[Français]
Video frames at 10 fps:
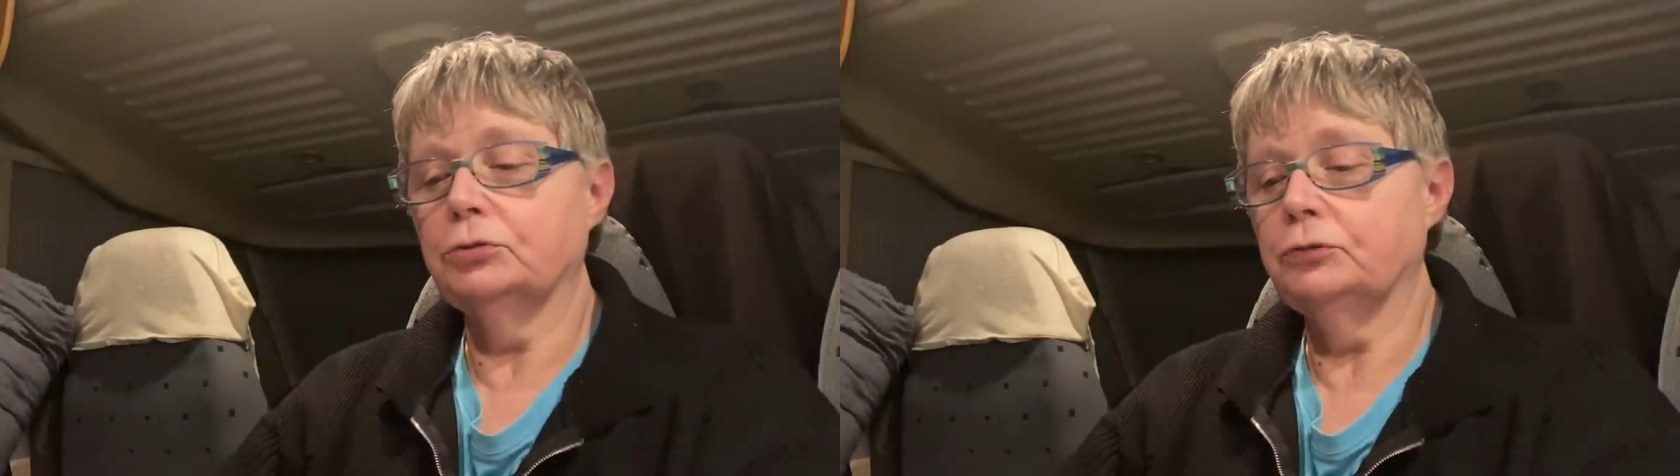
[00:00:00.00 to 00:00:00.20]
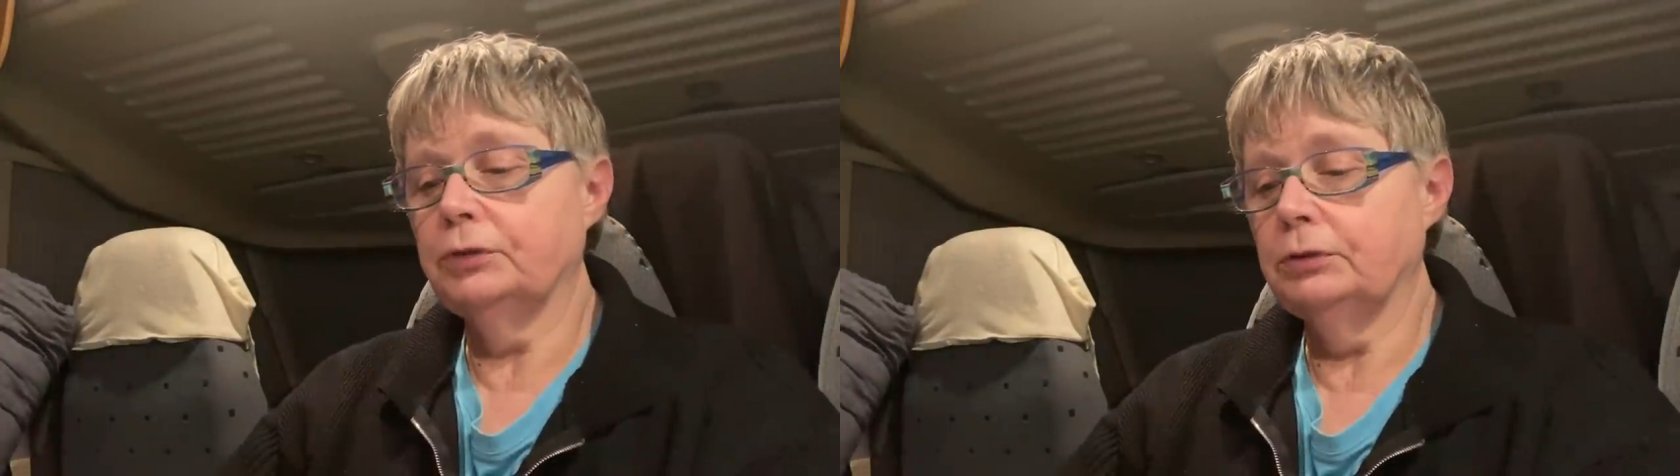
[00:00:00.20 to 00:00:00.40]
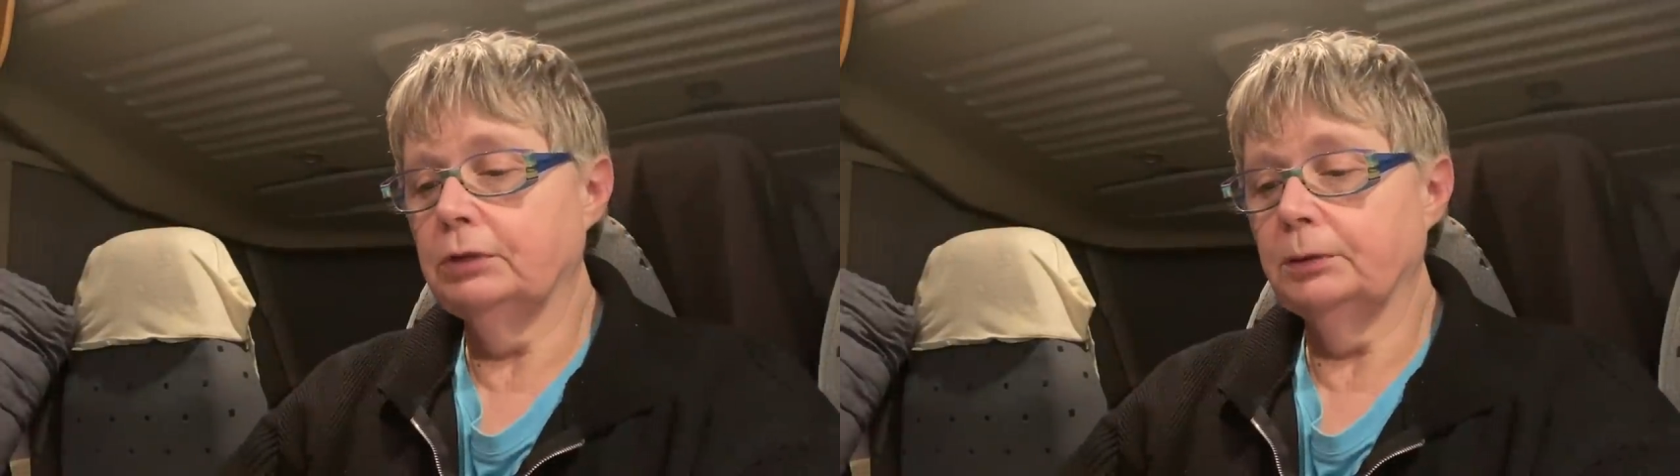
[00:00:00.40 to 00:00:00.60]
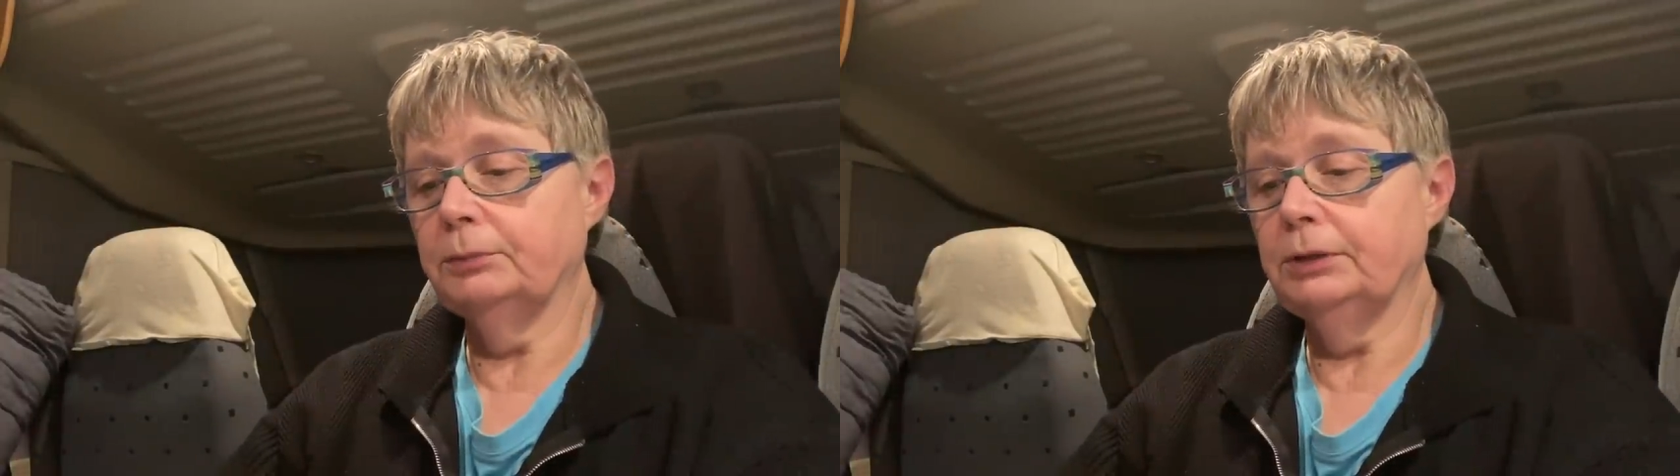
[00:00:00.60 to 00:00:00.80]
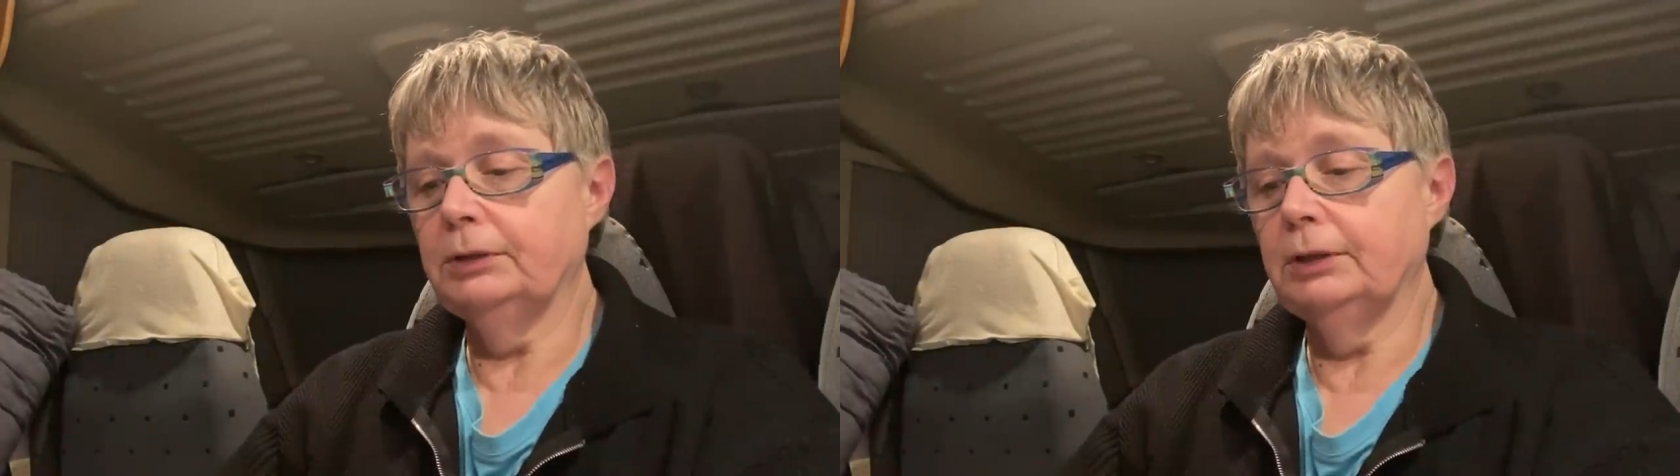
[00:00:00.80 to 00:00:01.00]
je faisais du
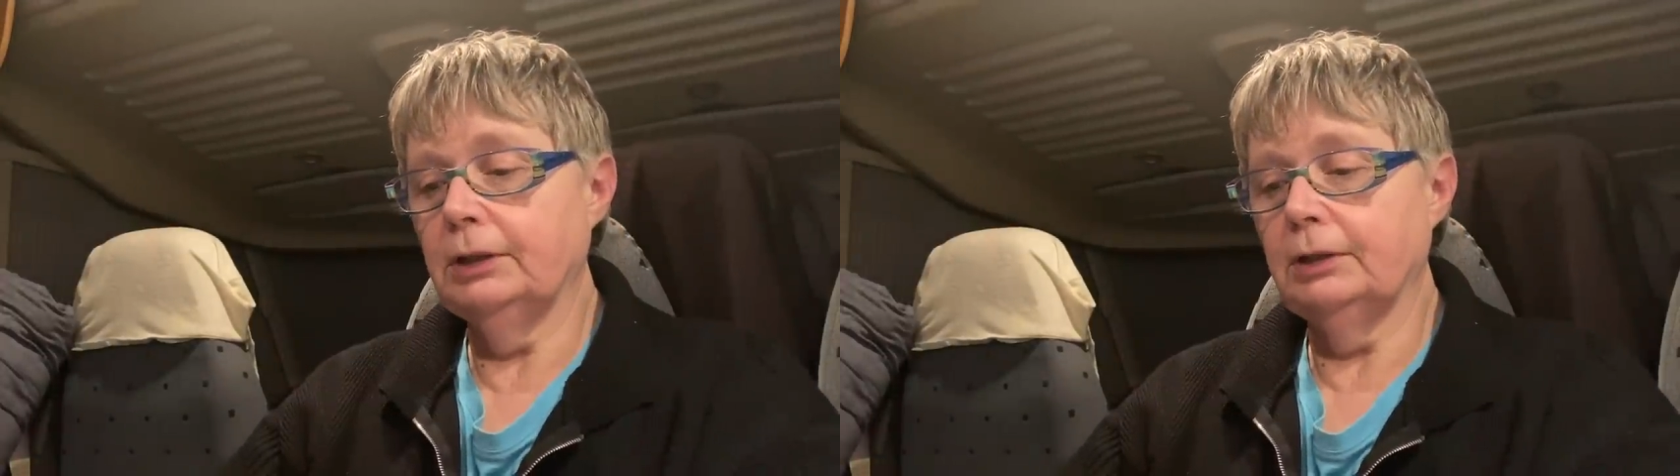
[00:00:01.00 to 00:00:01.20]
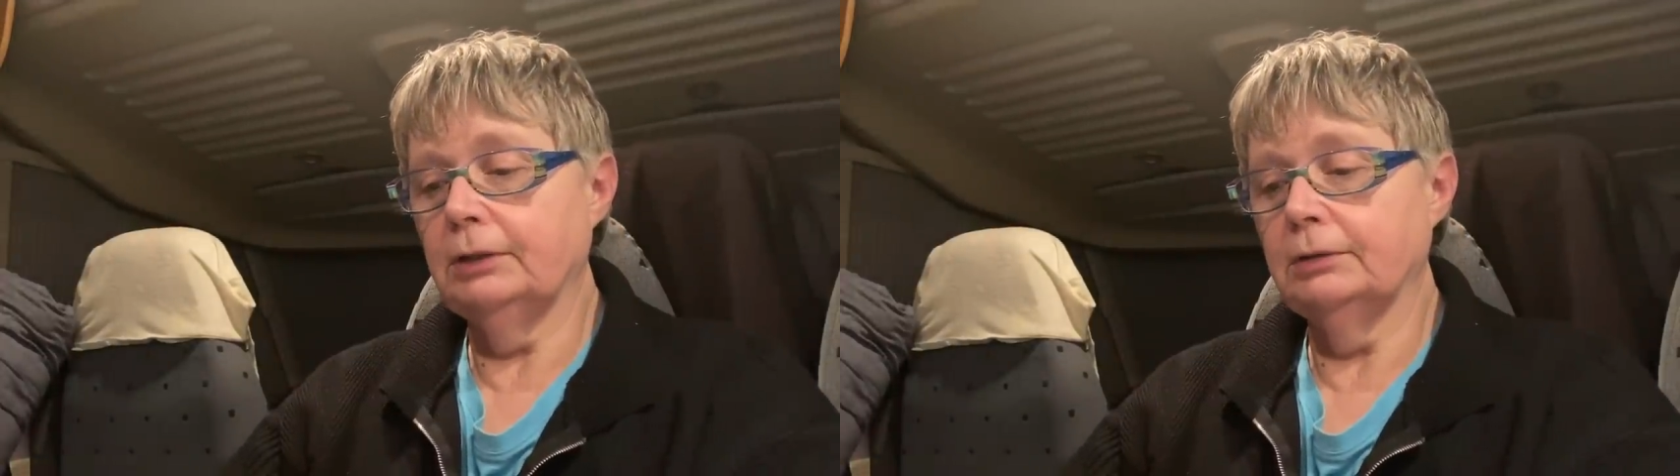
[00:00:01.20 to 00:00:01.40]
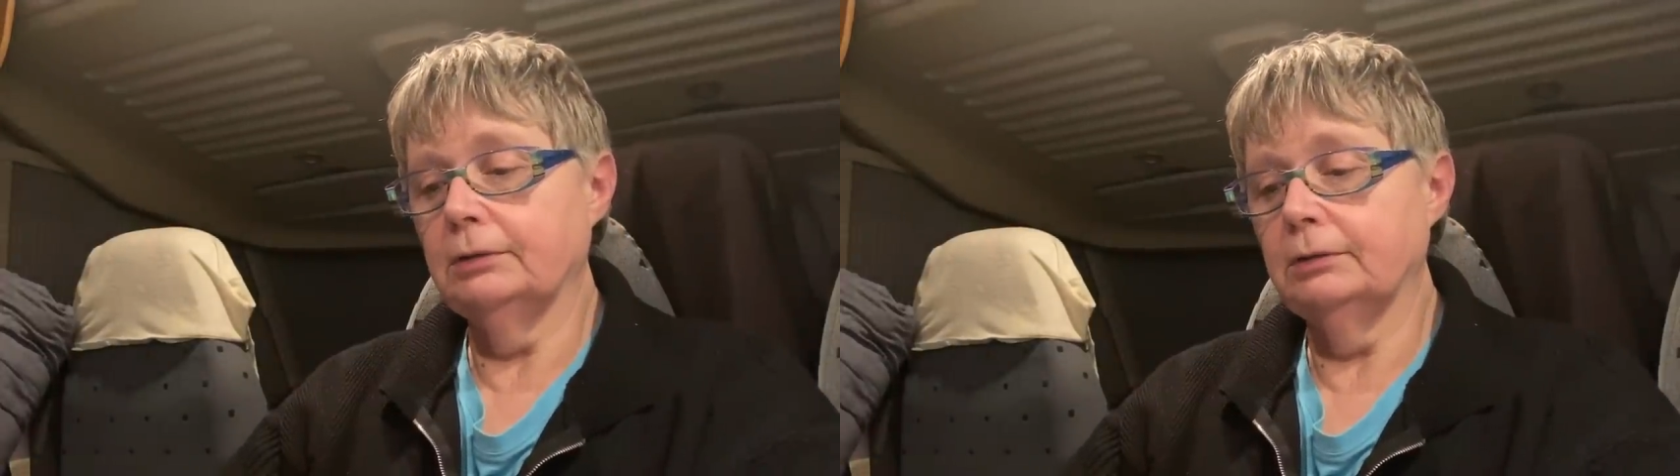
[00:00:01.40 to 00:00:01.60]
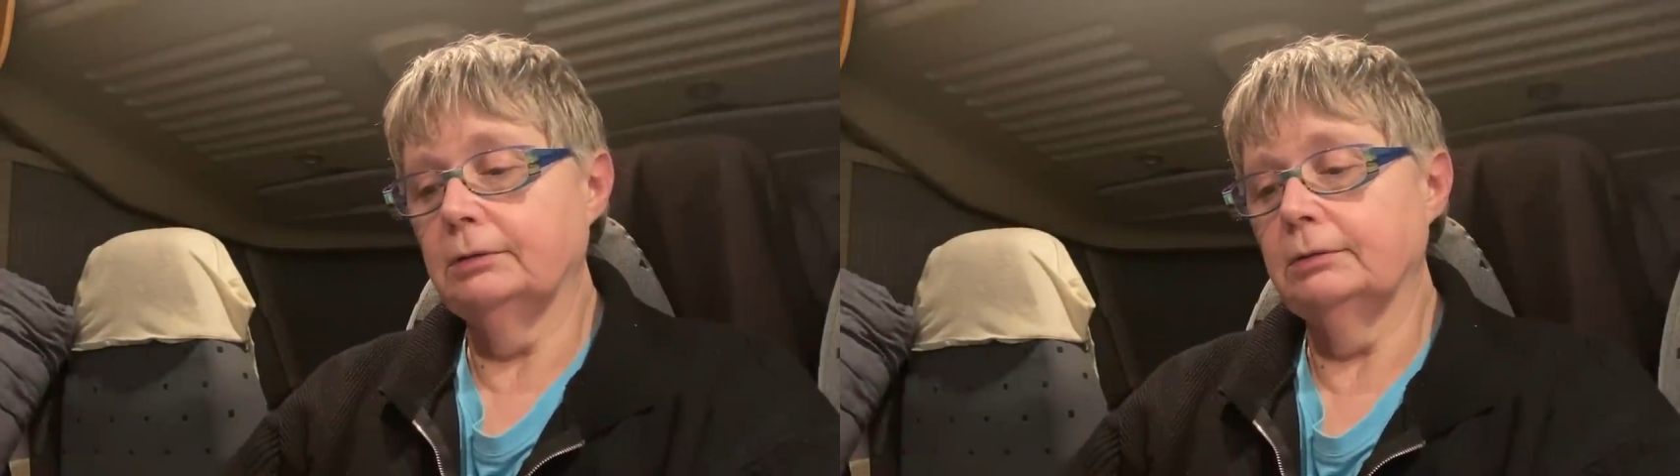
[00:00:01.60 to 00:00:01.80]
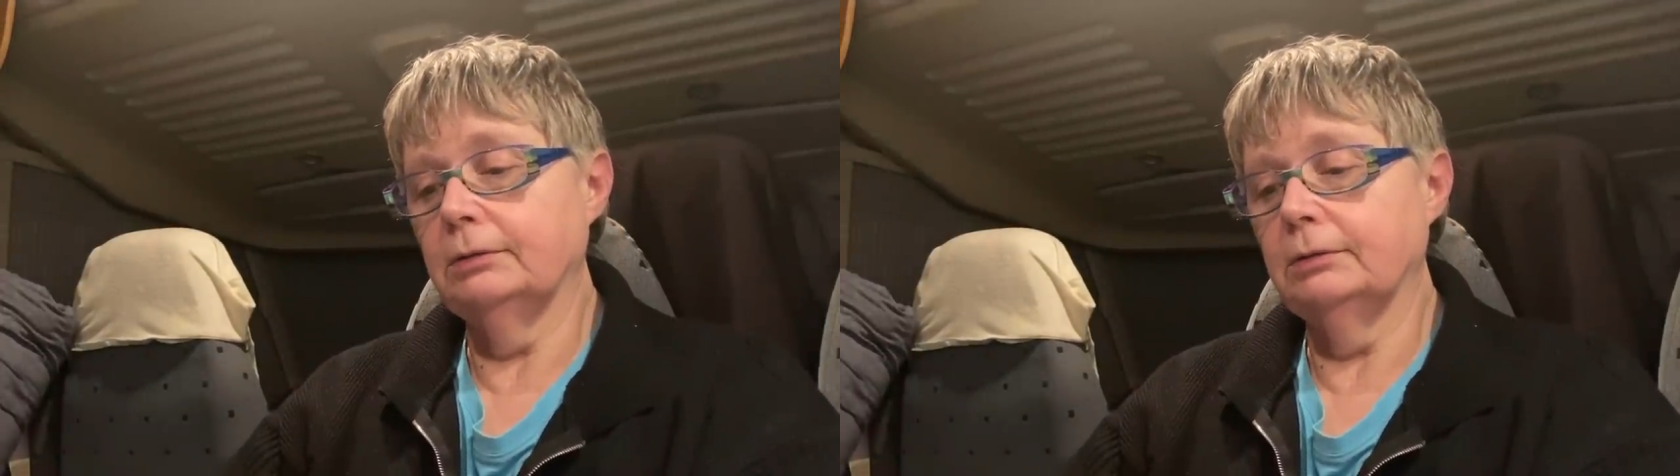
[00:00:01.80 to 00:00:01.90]
camping-car euh,